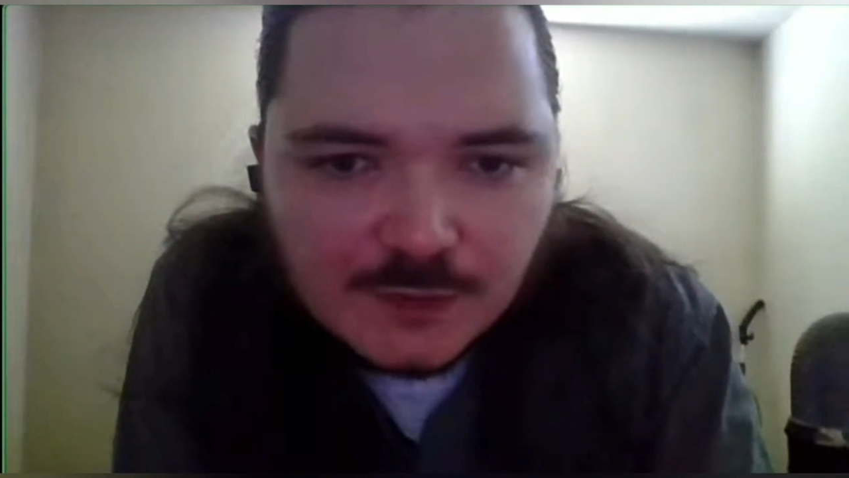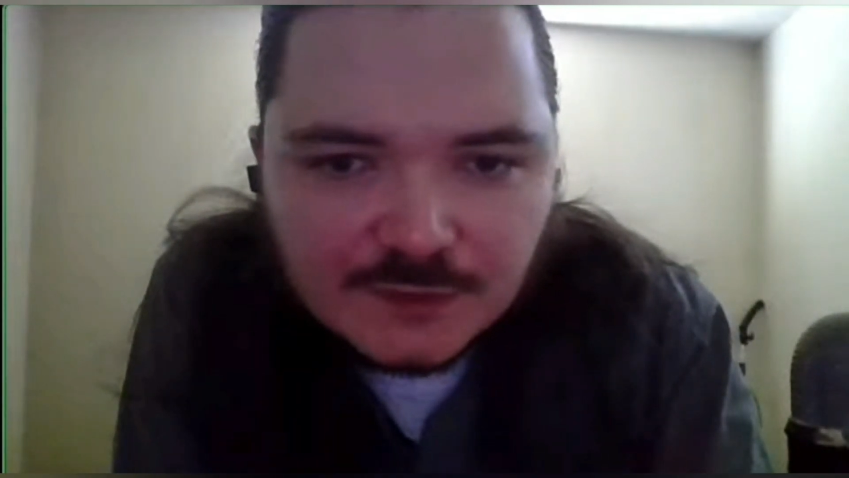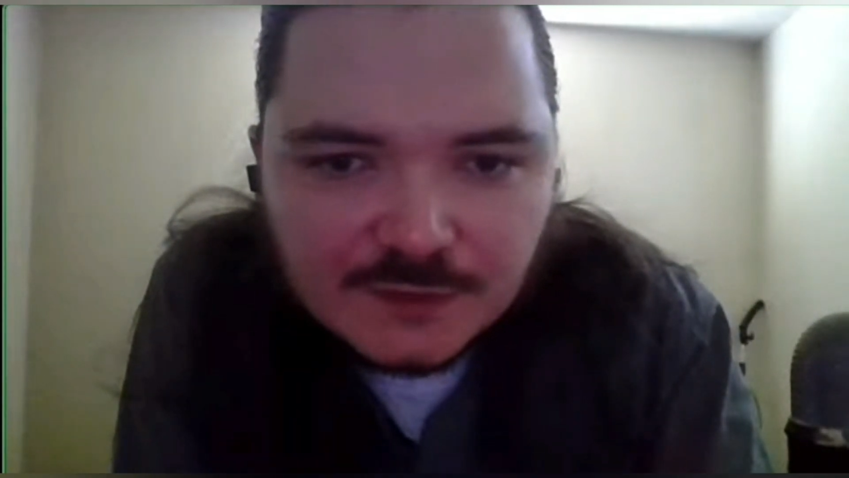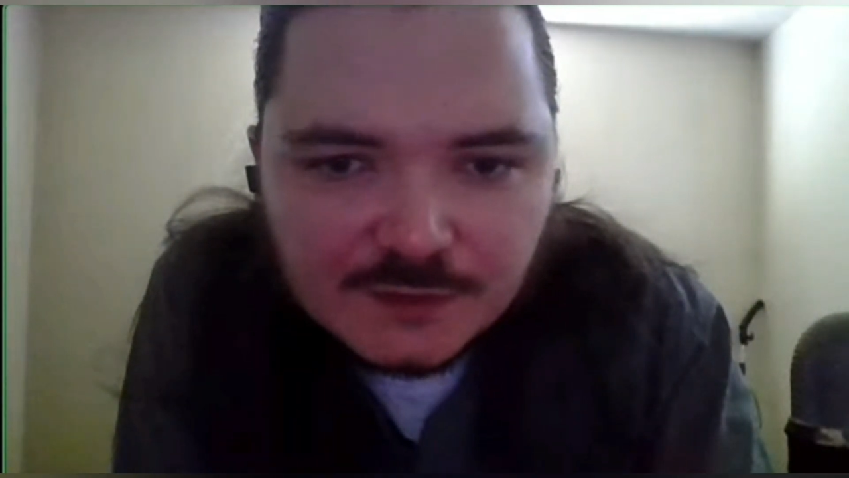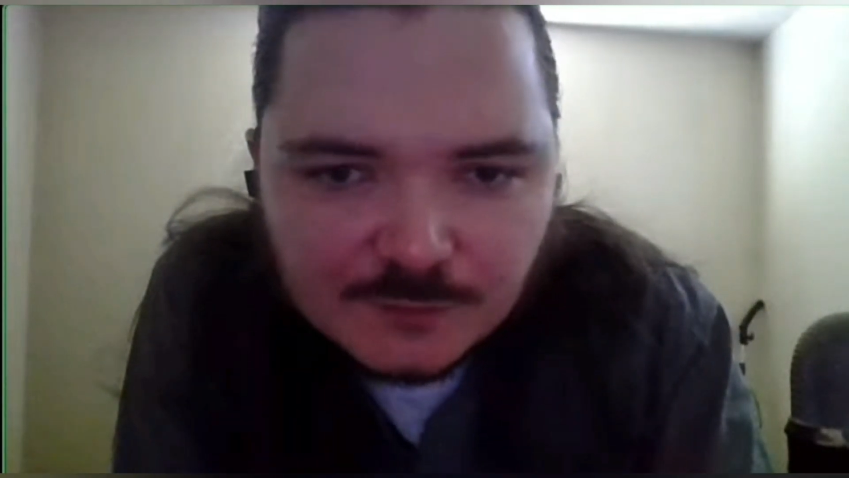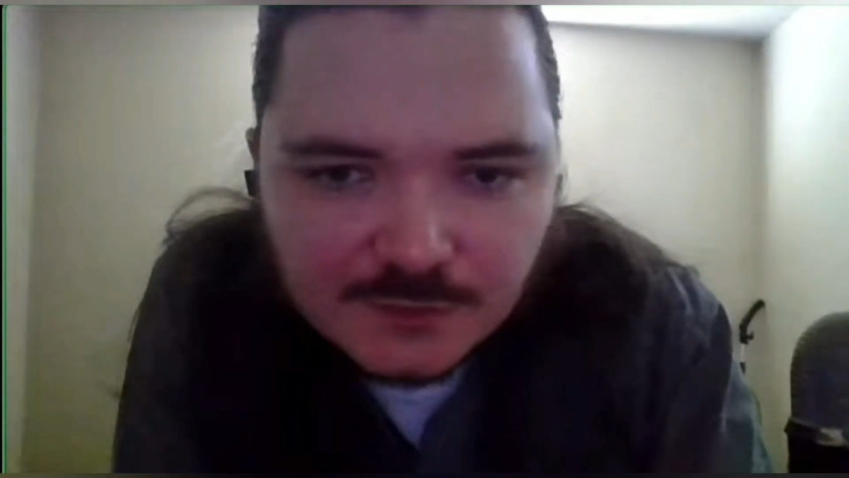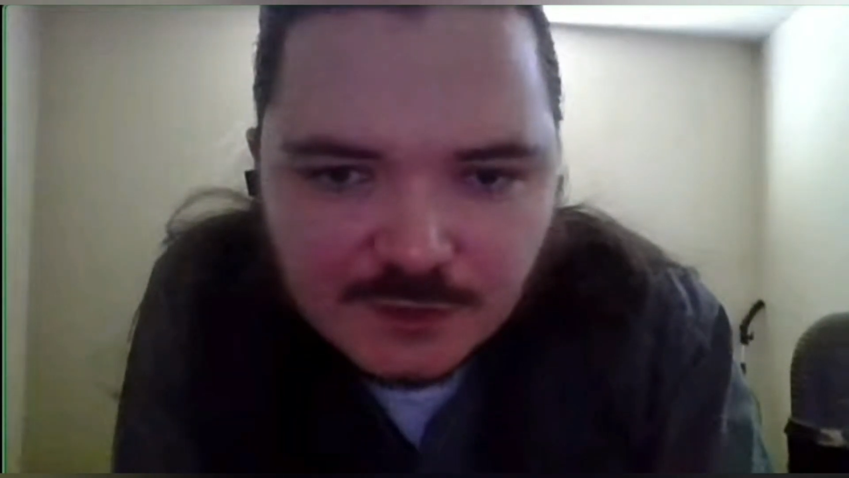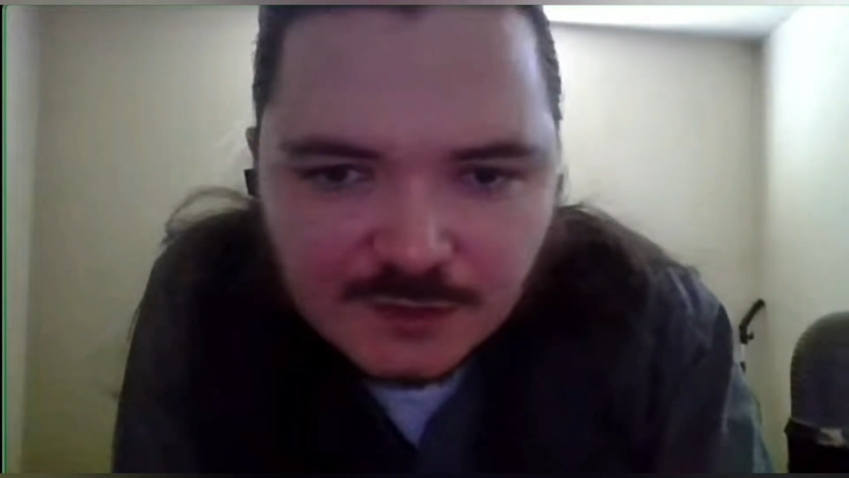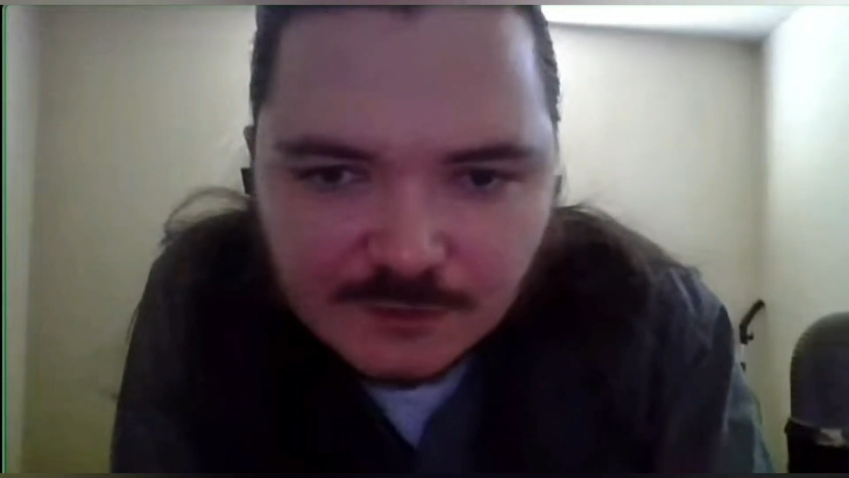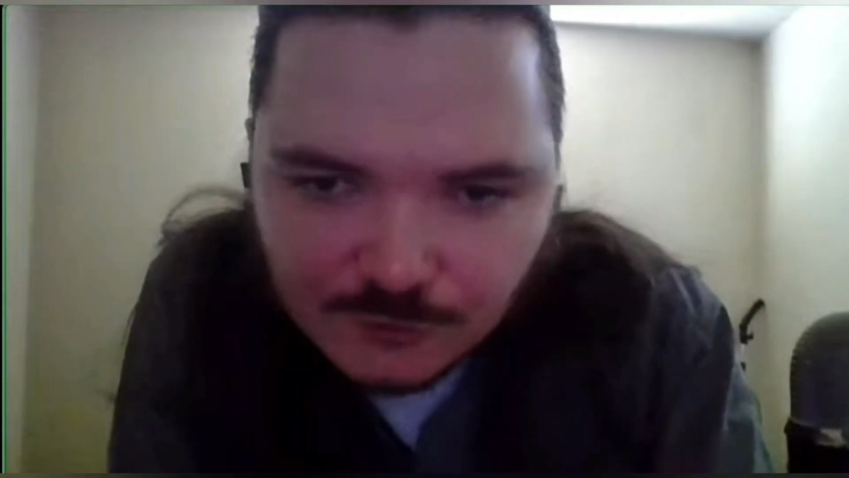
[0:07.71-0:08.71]

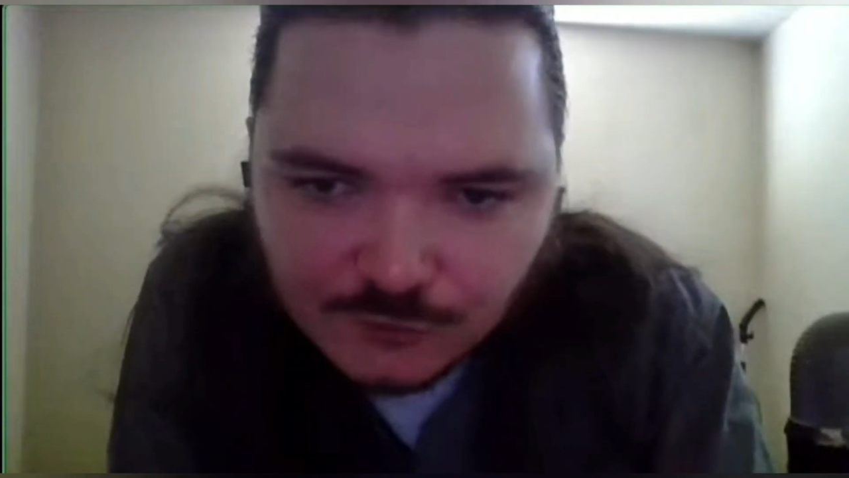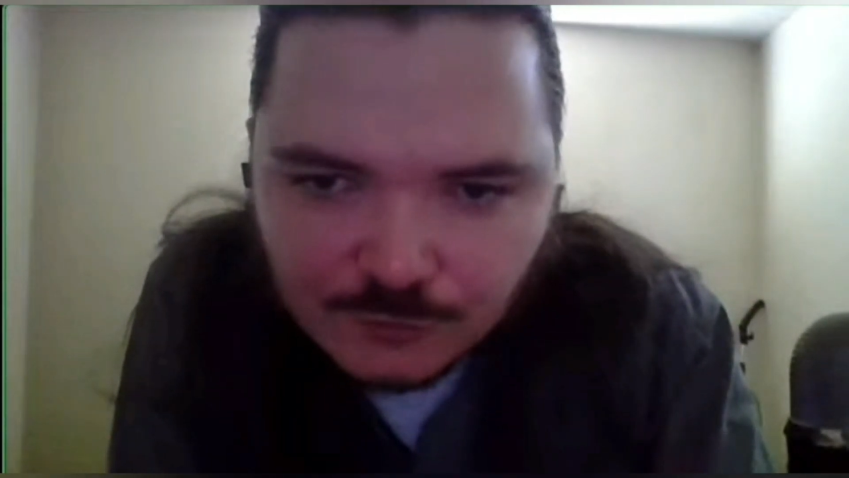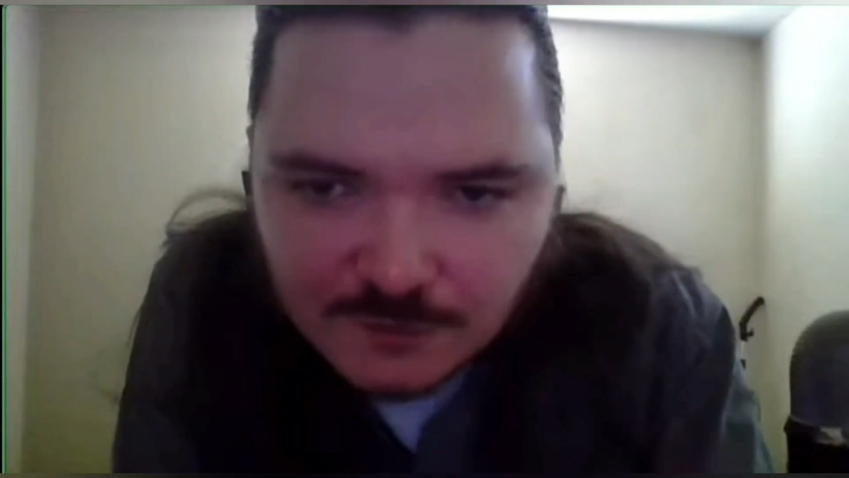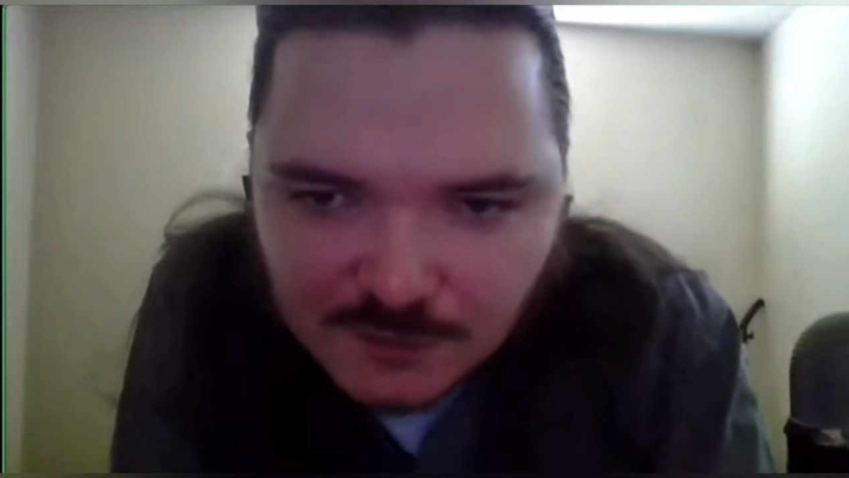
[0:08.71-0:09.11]
Эмират или что-то